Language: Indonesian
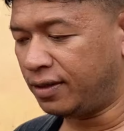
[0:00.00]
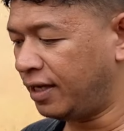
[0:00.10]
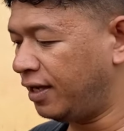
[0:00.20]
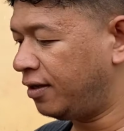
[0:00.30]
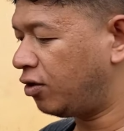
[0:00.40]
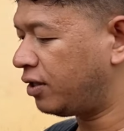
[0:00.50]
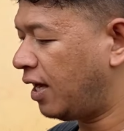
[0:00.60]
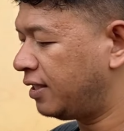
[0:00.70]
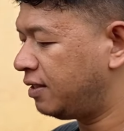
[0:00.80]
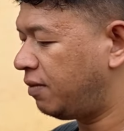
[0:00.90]
ini
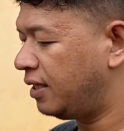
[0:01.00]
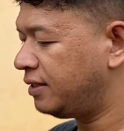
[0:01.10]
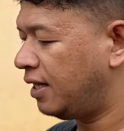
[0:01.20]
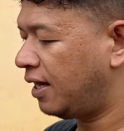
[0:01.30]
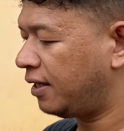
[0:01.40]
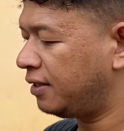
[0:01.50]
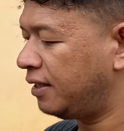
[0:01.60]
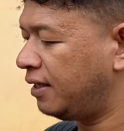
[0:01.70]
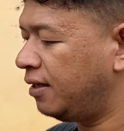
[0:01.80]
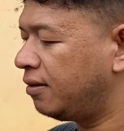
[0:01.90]
nota hasil belanja hari ini